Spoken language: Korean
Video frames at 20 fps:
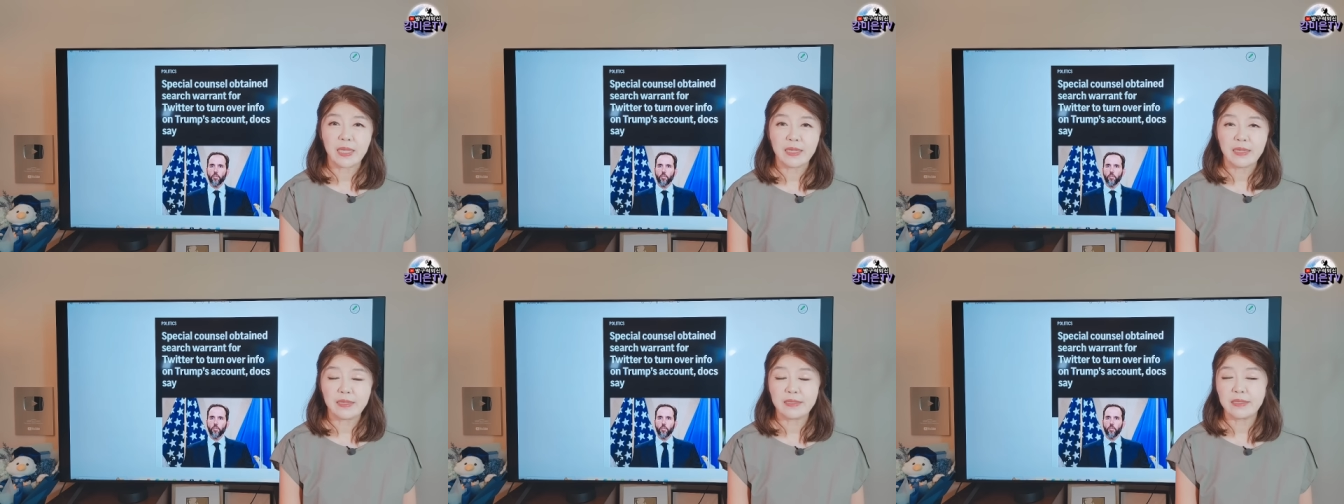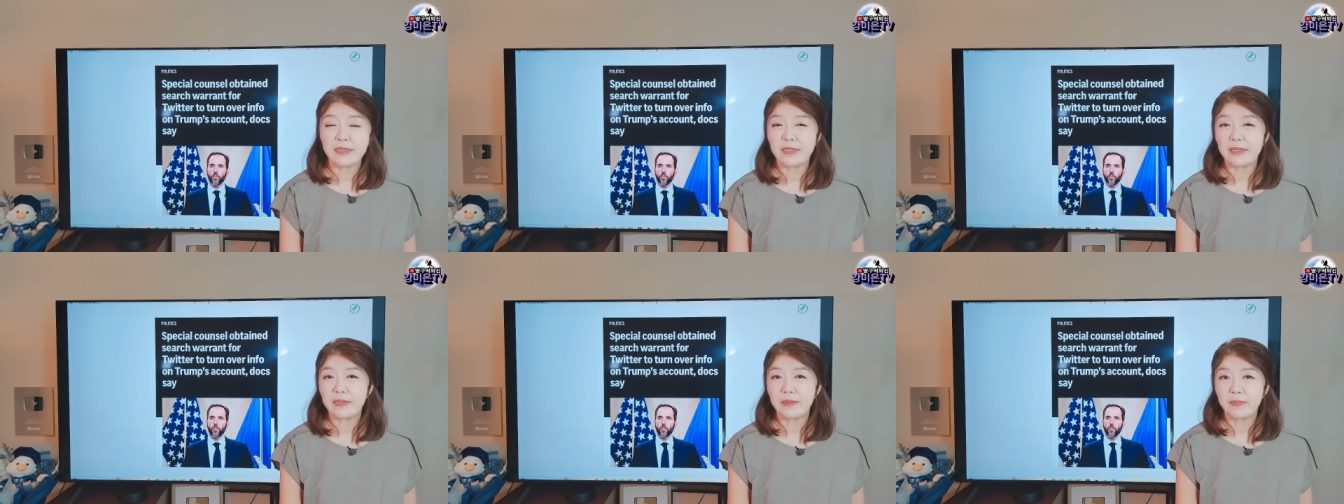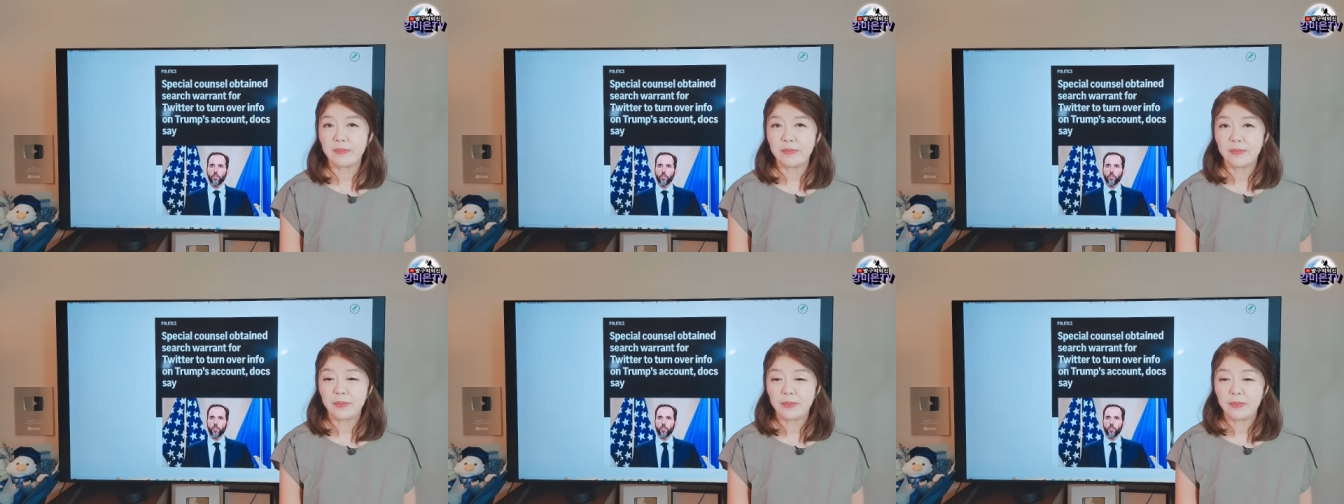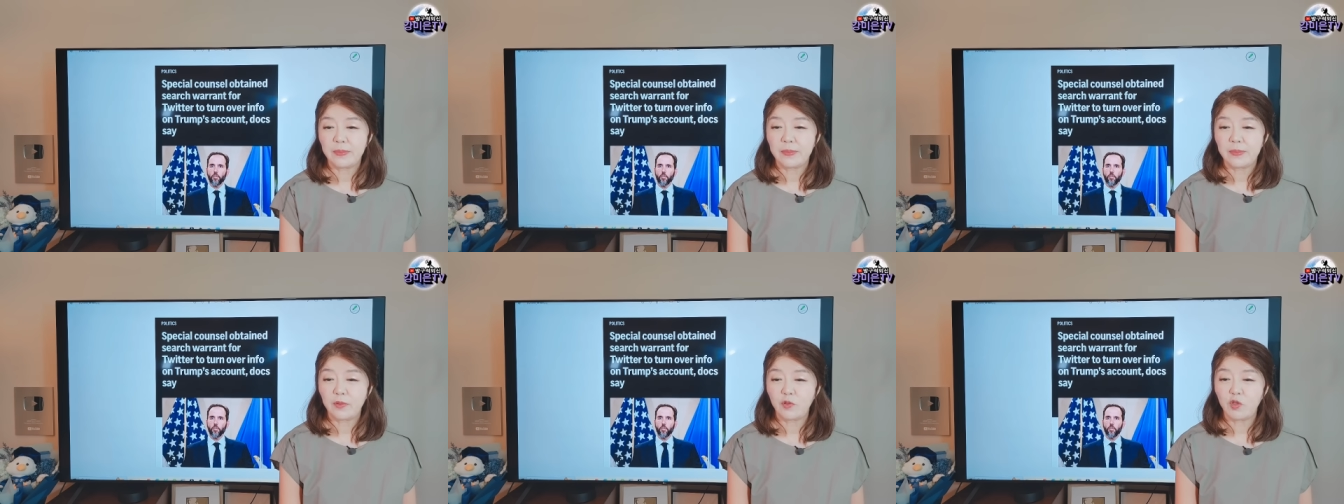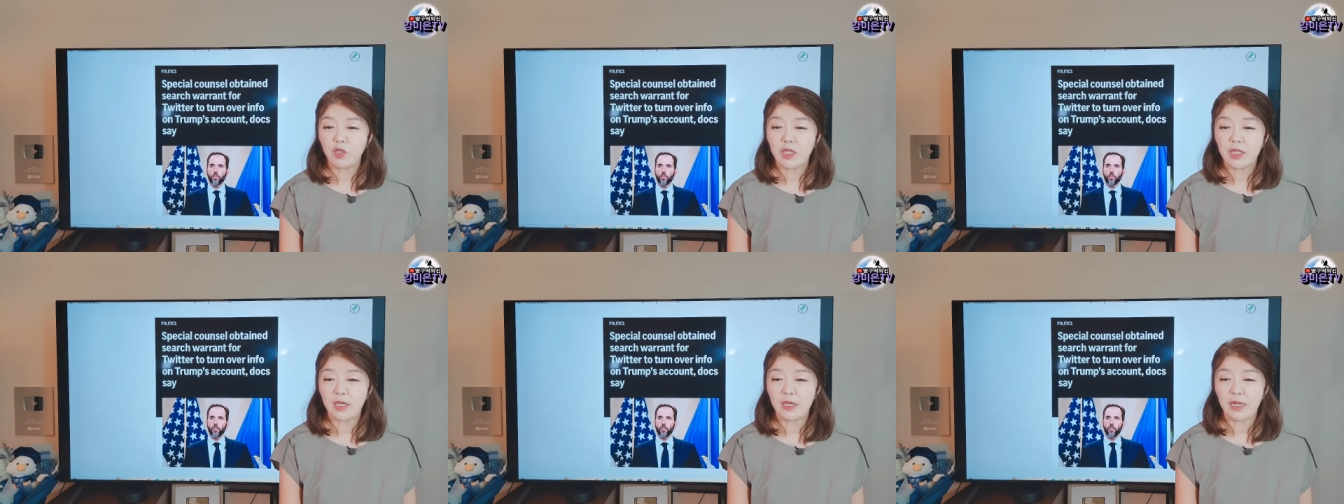그래서 지금
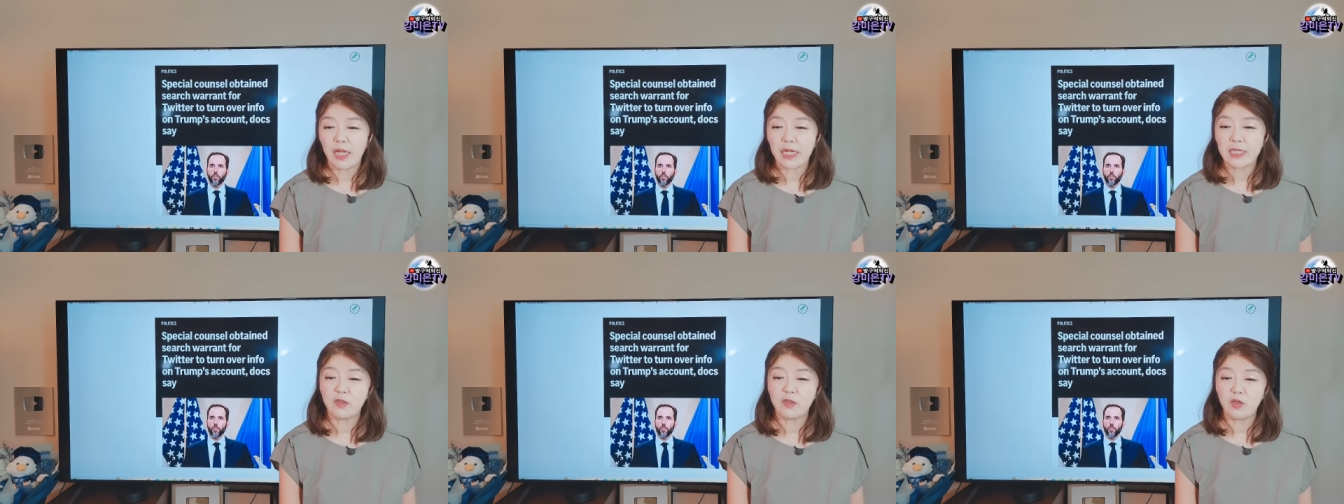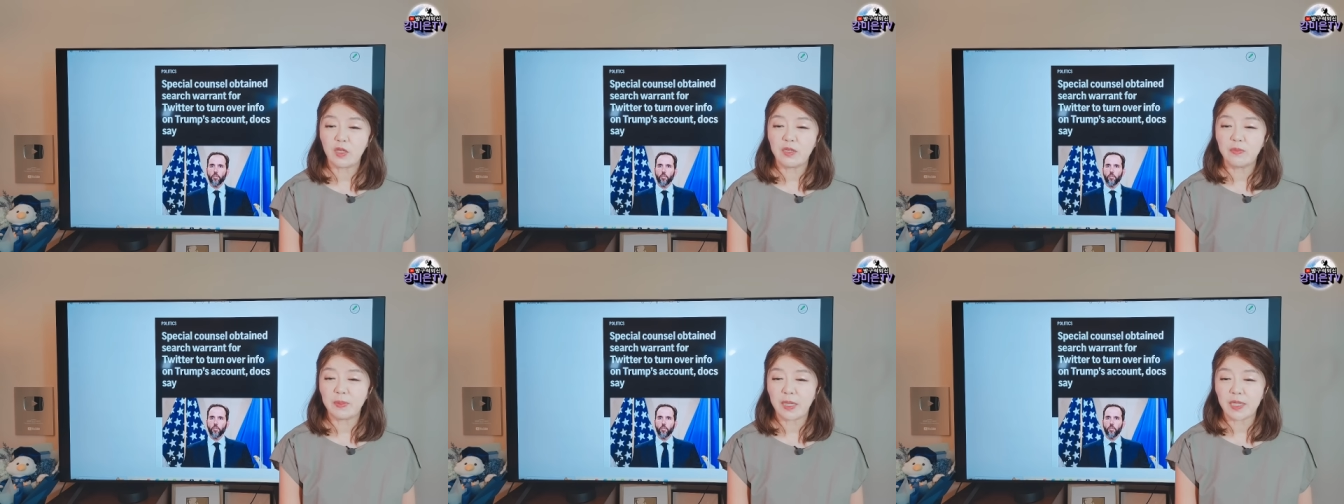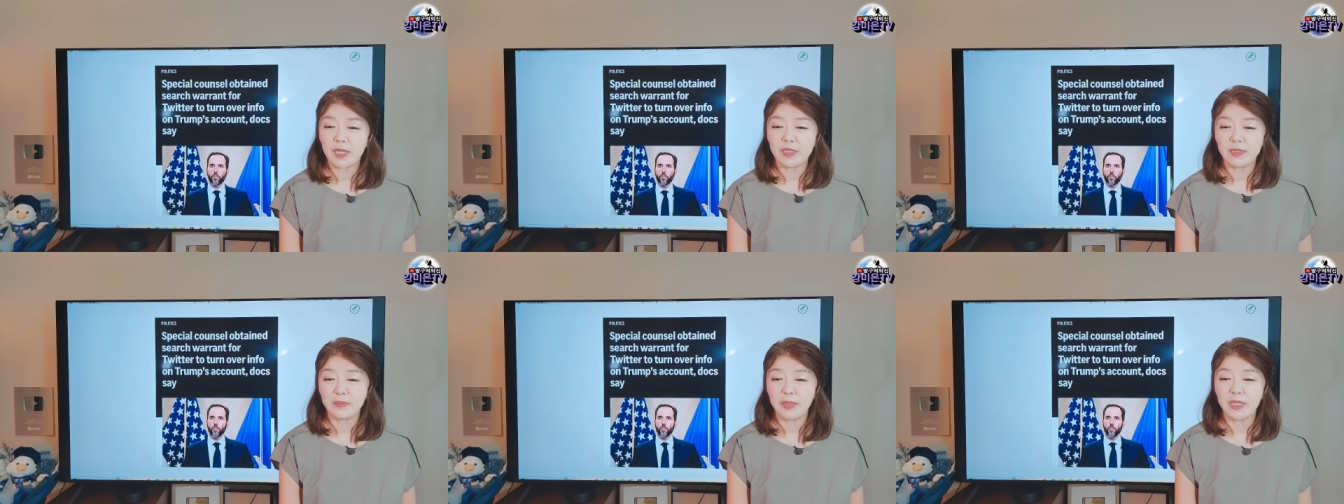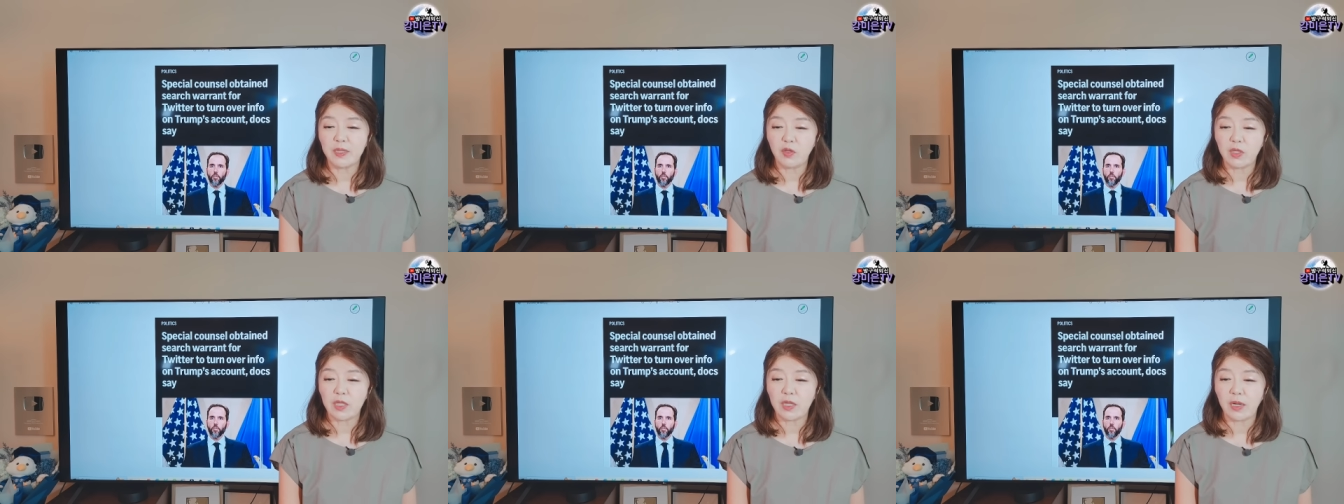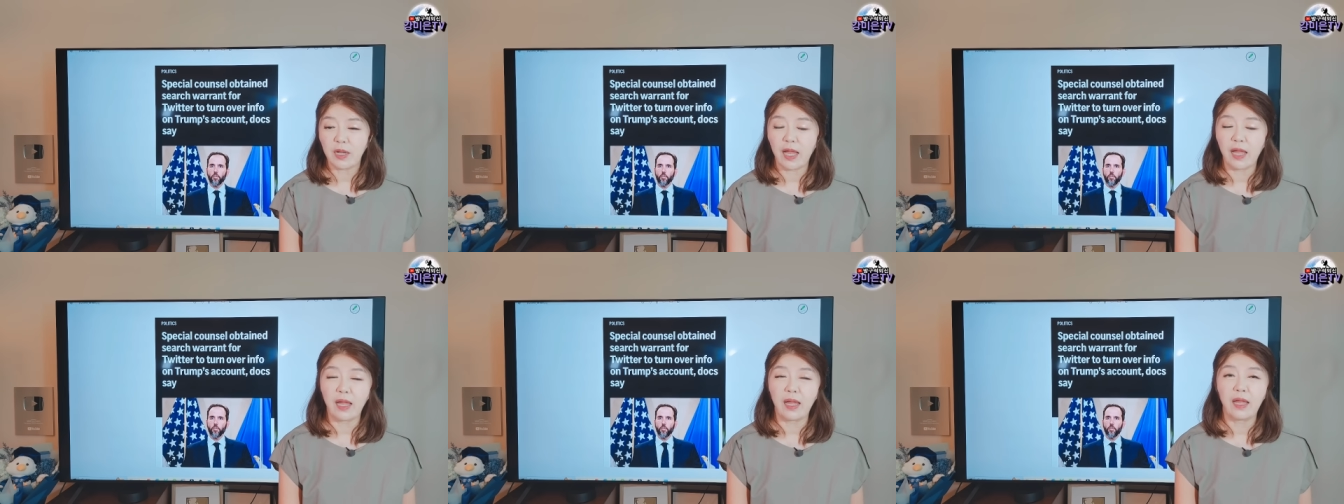트위터, X로 이름 바뀌었지만
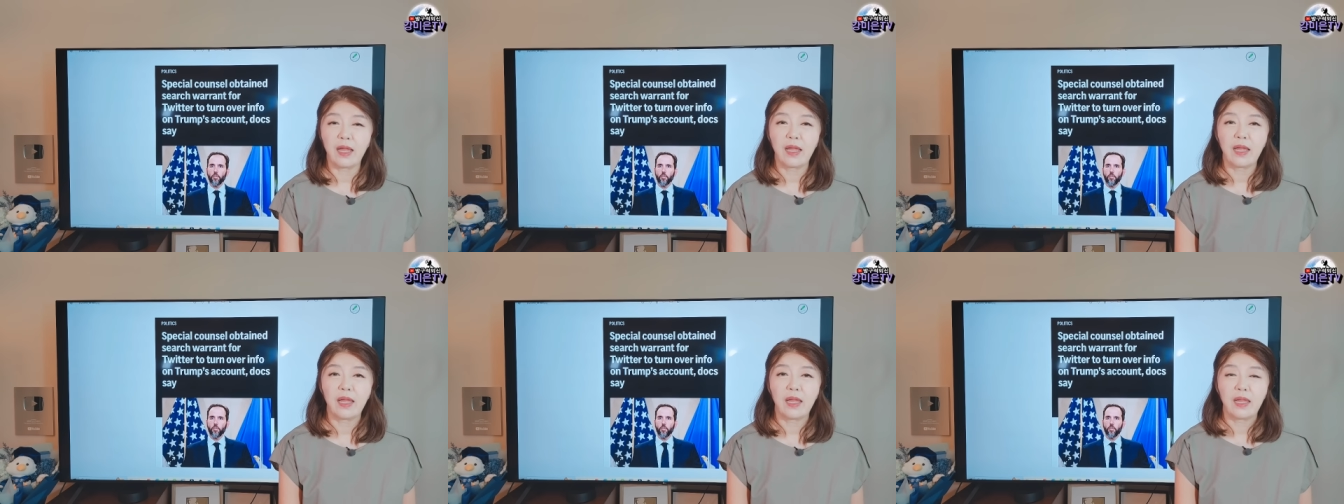트위터가